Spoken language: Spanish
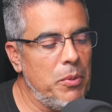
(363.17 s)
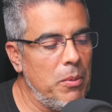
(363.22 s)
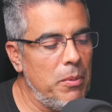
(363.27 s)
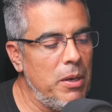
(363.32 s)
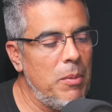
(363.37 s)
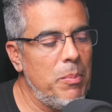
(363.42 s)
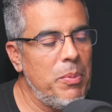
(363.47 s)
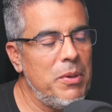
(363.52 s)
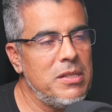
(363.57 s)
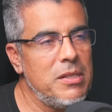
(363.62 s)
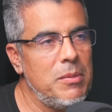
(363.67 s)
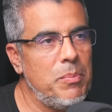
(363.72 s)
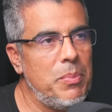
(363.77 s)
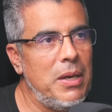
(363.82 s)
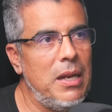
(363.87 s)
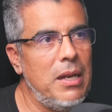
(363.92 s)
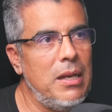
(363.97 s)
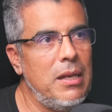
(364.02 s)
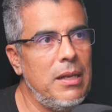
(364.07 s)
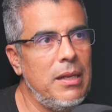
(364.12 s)
el problema
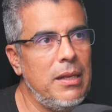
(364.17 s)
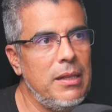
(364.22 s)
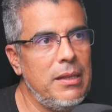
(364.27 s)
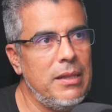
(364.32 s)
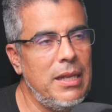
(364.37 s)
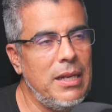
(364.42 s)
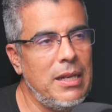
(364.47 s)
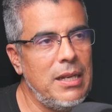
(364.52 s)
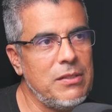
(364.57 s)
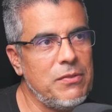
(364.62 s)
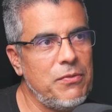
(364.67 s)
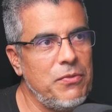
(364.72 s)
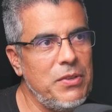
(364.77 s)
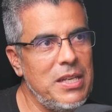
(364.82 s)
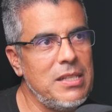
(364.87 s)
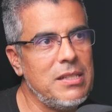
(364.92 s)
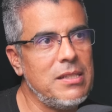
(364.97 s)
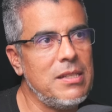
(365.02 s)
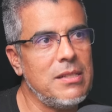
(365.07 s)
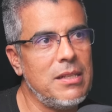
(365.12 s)
principal de las
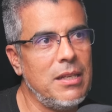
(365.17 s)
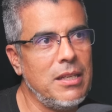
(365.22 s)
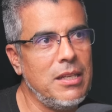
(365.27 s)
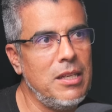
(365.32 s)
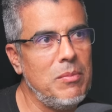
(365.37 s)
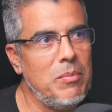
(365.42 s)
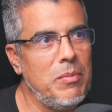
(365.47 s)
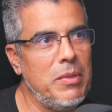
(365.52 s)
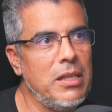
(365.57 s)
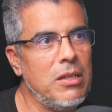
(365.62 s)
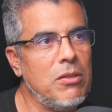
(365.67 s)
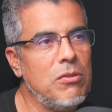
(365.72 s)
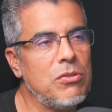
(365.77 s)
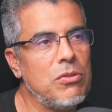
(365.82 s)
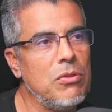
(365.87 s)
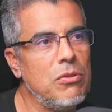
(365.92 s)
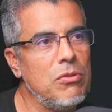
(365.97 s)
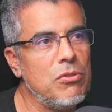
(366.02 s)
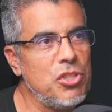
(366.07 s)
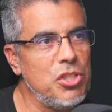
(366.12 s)
fiestas aquí en
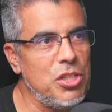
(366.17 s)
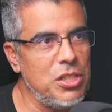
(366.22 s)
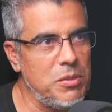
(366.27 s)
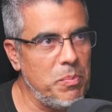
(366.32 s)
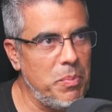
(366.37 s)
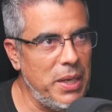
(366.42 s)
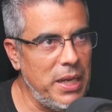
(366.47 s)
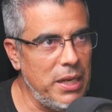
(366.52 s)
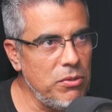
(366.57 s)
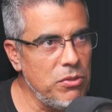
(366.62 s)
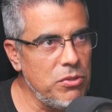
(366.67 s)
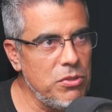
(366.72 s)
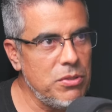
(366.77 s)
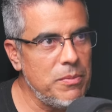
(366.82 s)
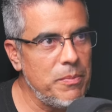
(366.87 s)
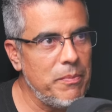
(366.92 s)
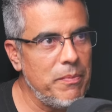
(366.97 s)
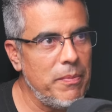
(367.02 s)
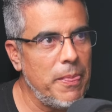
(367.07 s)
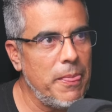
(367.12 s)
México son los
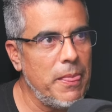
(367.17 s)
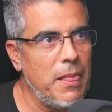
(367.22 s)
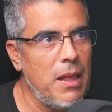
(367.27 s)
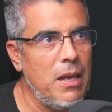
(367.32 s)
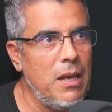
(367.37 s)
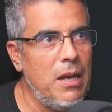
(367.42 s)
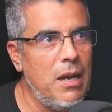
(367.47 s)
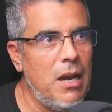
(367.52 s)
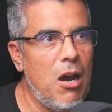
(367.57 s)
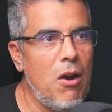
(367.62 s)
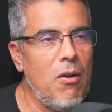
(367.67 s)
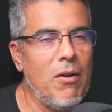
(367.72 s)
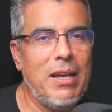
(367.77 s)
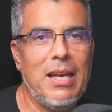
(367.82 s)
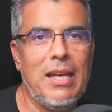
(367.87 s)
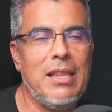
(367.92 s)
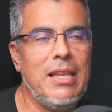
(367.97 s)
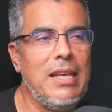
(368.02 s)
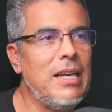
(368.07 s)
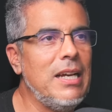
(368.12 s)
chisperos.
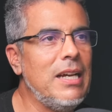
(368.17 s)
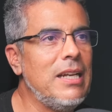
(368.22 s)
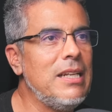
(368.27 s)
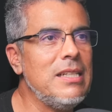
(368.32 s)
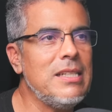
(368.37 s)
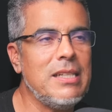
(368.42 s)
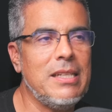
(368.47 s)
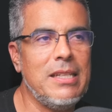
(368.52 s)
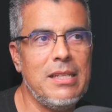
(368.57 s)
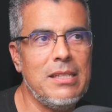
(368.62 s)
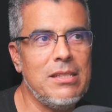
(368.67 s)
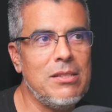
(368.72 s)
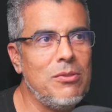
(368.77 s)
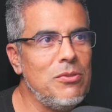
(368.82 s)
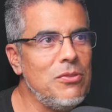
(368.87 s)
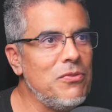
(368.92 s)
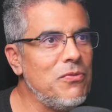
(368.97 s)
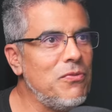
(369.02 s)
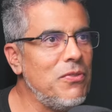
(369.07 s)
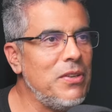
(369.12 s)
Aunque digan, es que es
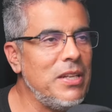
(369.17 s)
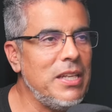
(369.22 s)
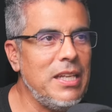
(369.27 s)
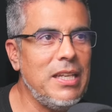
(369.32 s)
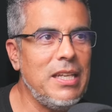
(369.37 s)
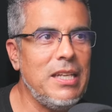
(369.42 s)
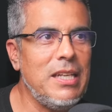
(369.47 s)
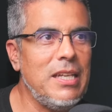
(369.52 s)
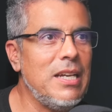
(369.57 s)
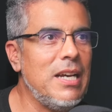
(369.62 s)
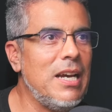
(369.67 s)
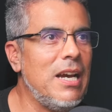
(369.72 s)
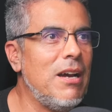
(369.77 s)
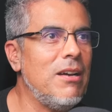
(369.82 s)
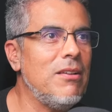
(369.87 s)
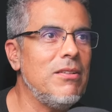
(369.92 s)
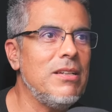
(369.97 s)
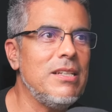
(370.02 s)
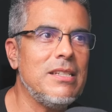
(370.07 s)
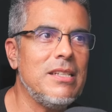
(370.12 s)
luz
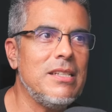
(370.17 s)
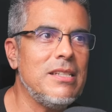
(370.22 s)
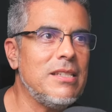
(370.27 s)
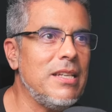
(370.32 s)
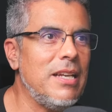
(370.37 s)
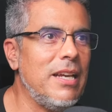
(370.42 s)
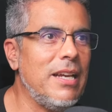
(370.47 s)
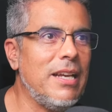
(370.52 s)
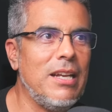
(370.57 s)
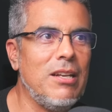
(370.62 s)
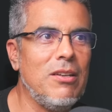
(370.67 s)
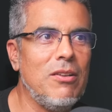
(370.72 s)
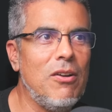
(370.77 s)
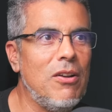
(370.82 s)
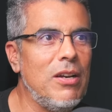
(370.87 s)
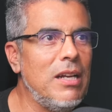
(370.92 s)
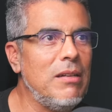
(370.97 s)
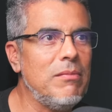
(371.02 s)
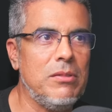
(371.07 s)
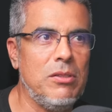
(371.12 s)
fría. Es no, no es este,
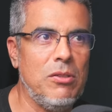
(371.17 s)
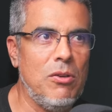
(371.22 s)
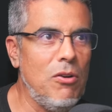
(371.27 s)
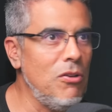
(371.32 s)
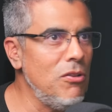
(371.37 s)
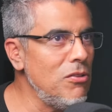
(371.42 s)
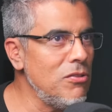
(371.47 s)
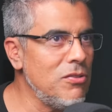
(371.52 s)
nada fría.